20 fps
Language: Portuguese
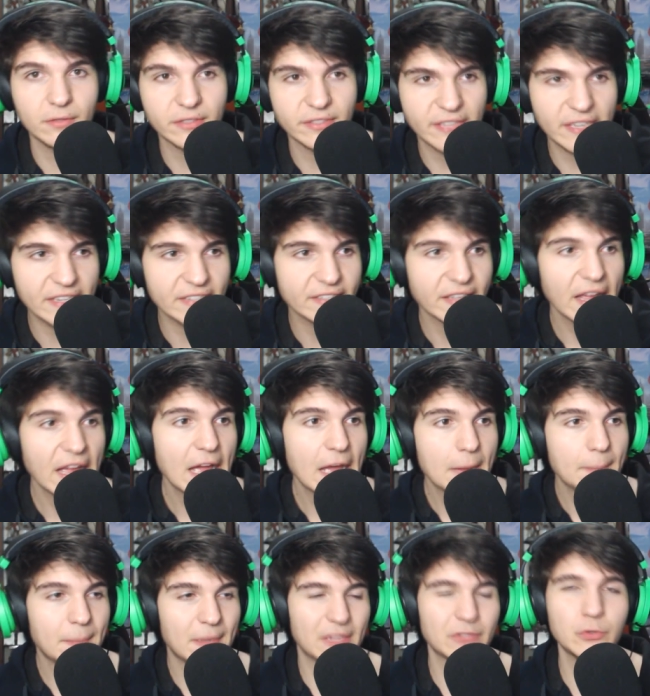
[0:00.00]
vocês.
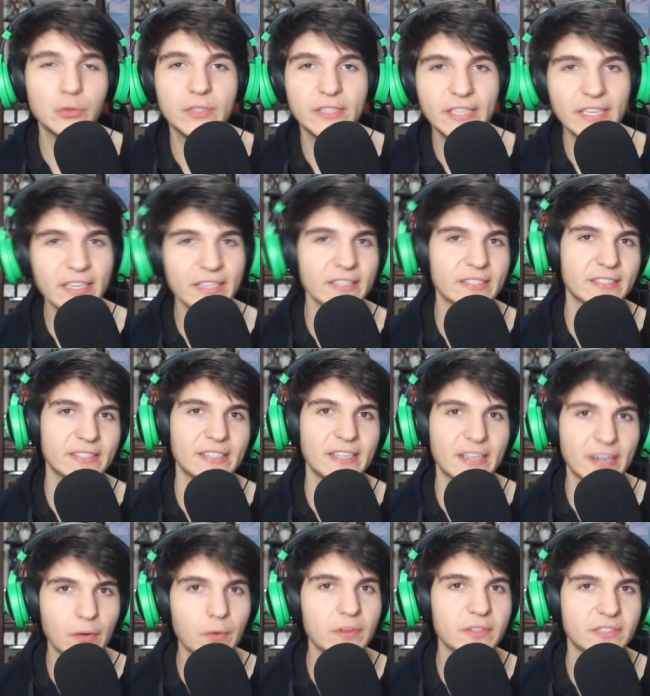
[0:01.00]
Mas o que, que,
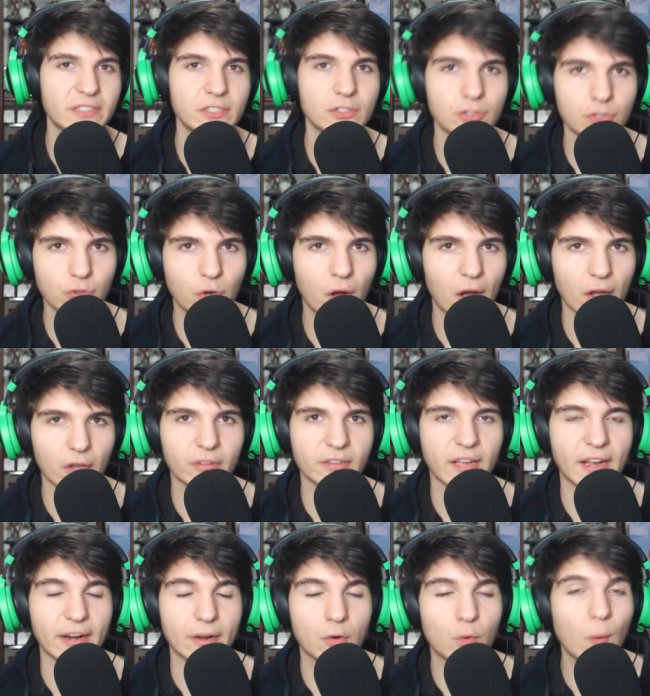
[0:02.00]
serão esses jogos,
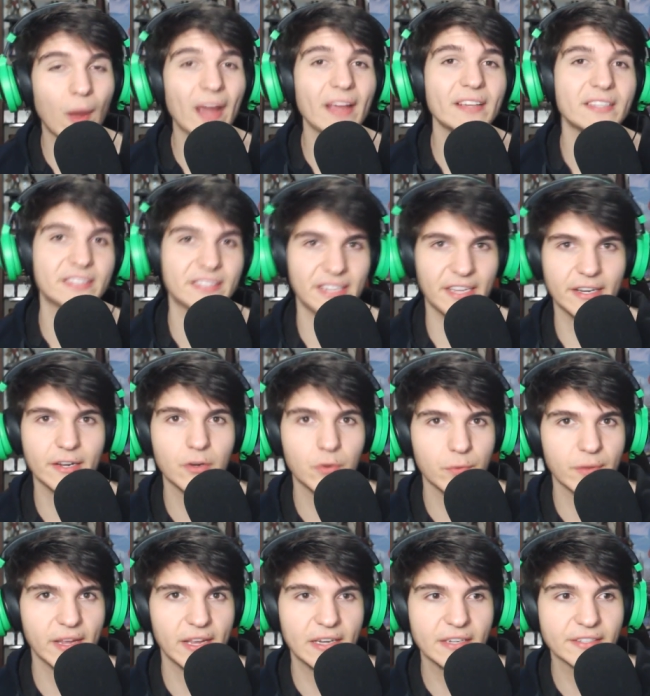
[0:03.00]
cara? Quais
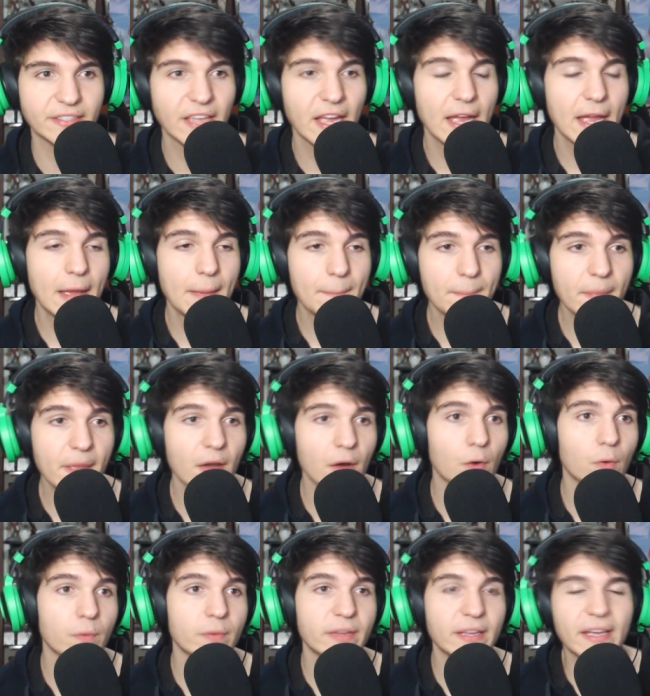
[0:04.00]
serão eles?
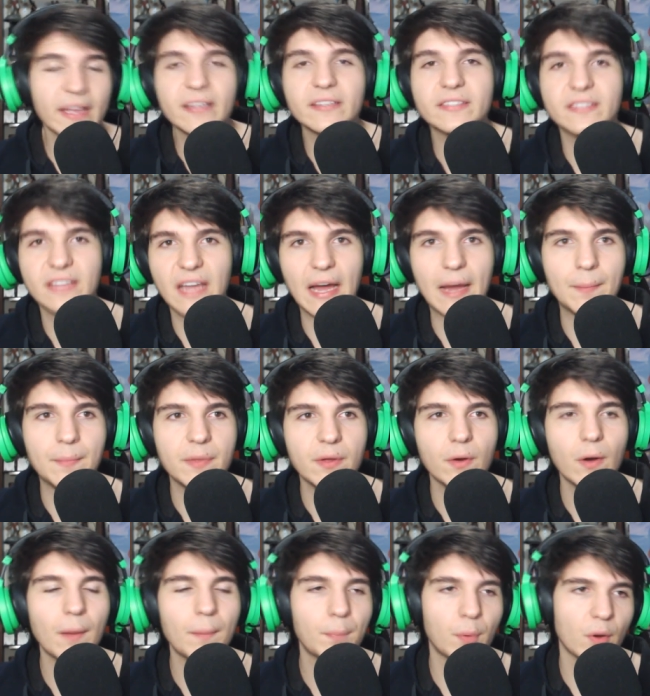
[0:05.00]
Meu, ninguém sabe.
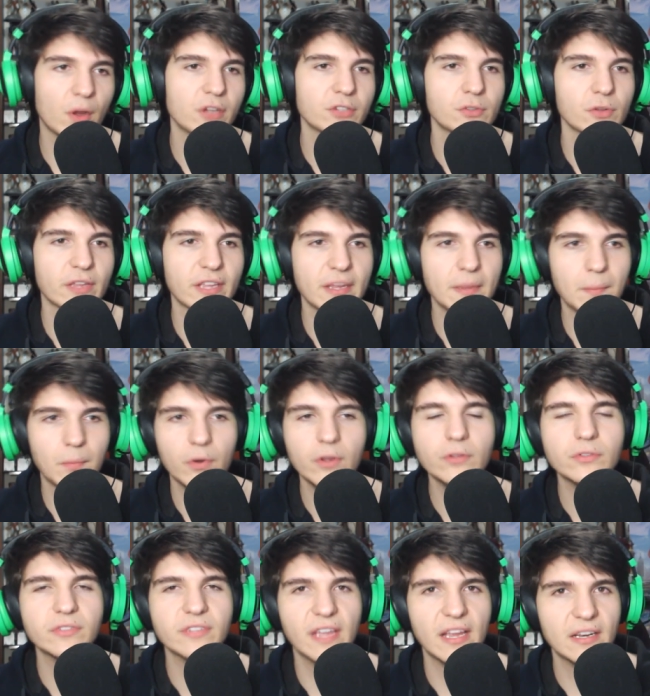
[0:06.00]
Eu aposto que
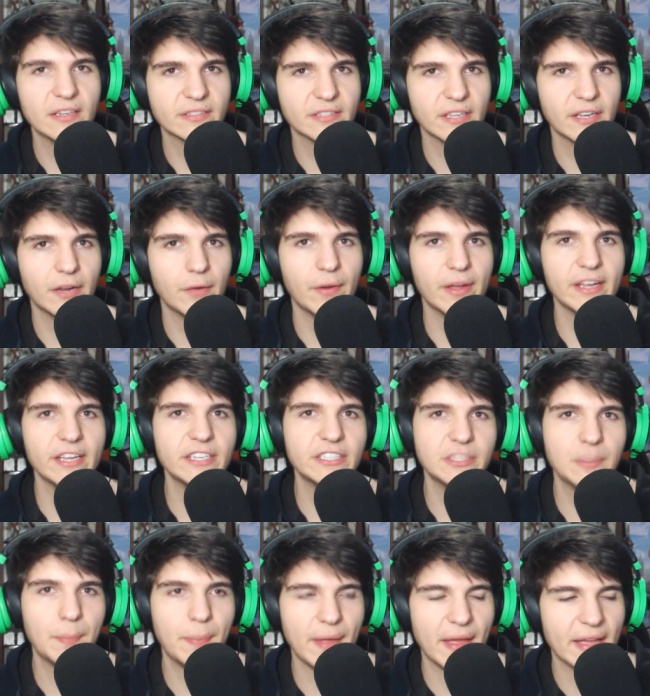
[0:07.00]
muitos deles serão aí
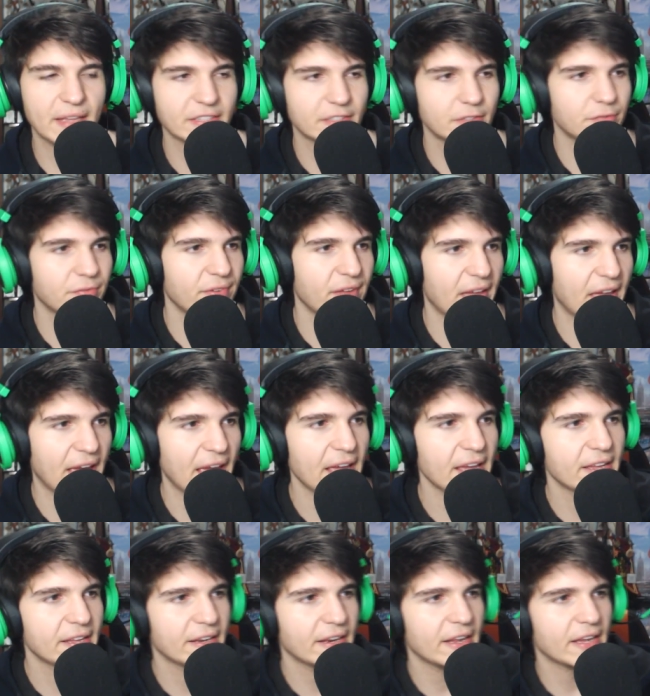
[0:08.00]
de
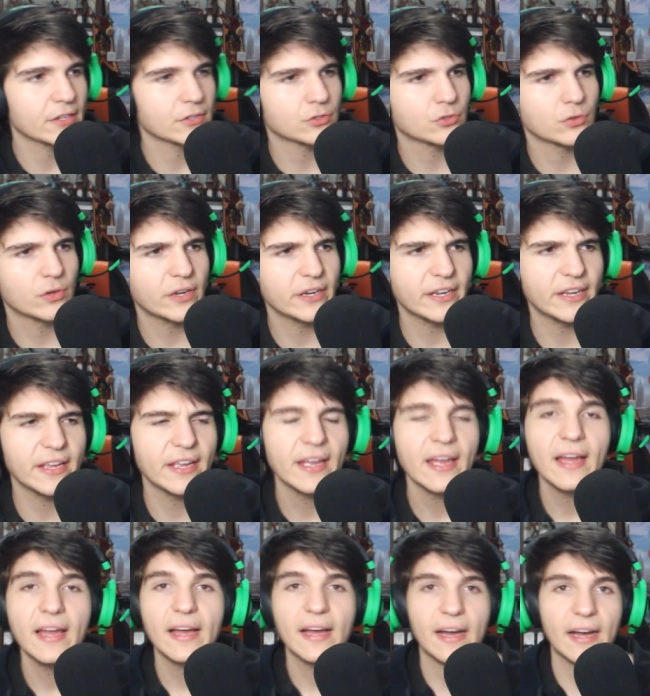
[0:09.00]
PSVR, né? A Sony
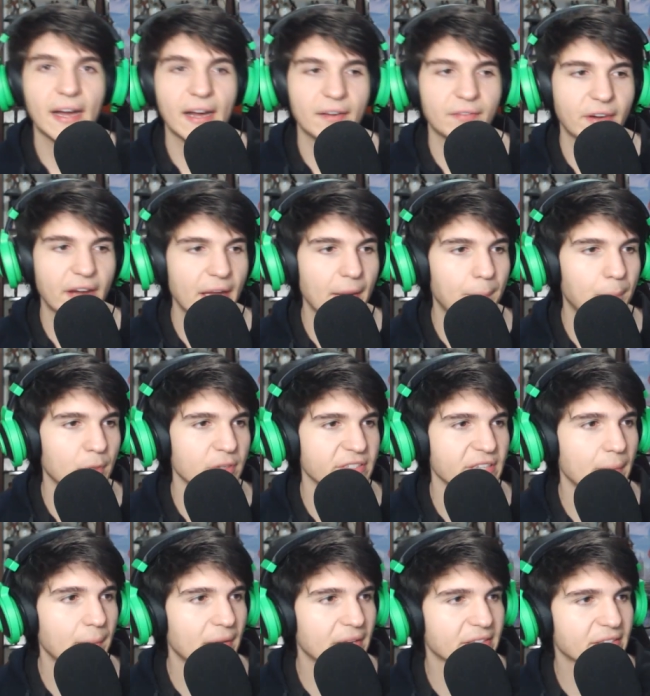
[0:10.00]
uh, vai
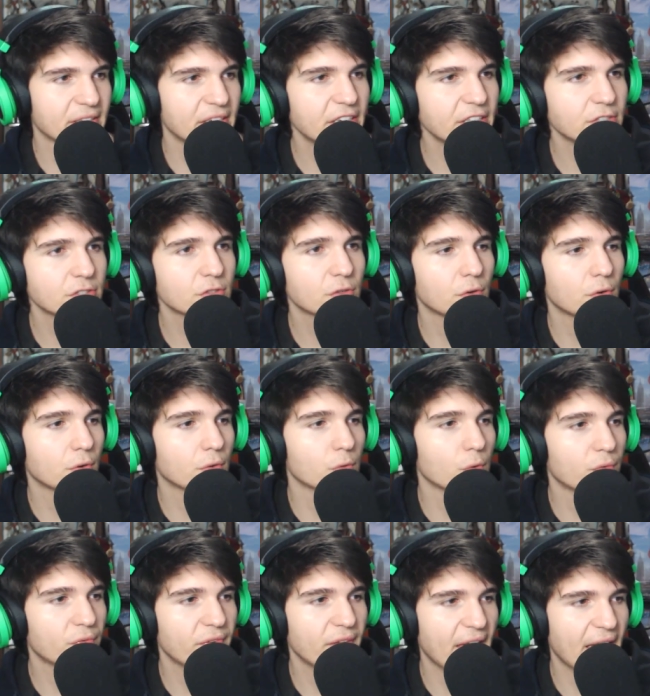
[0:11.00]
apostar bastante no,
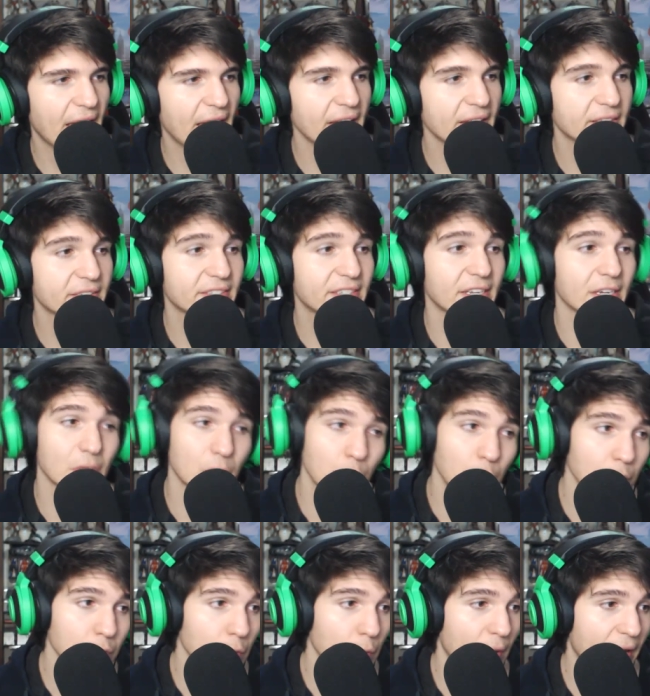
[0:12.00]
no VR,
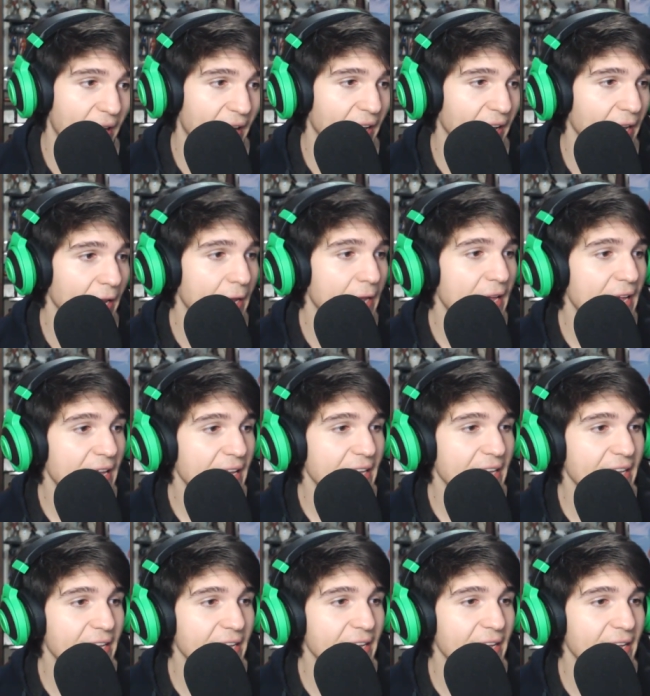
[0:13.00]
segundo ela,
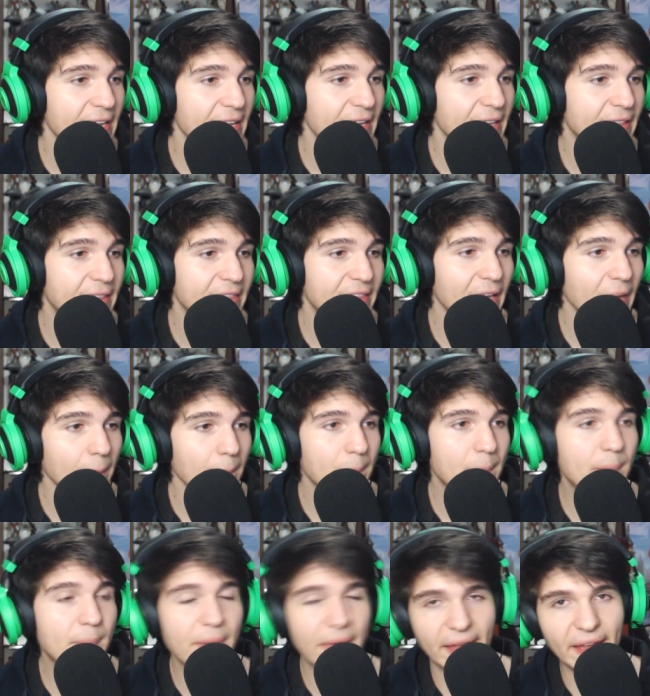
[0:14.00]
e
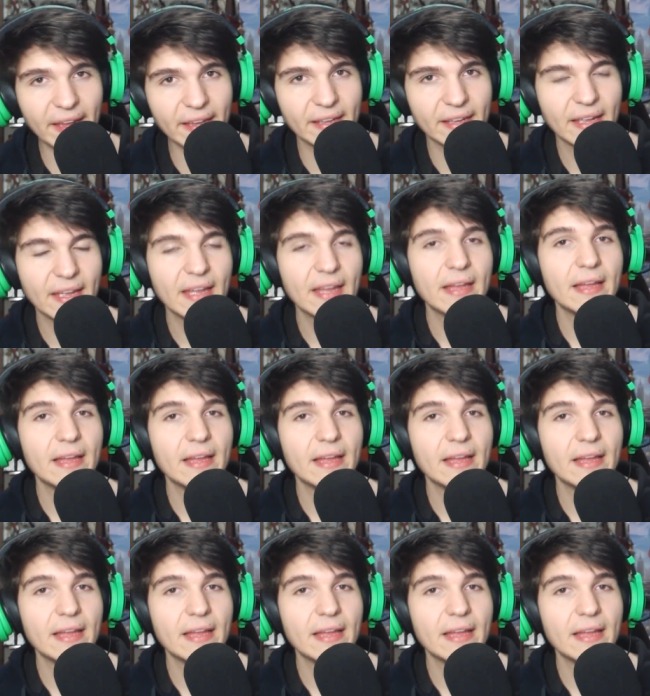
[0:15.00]
também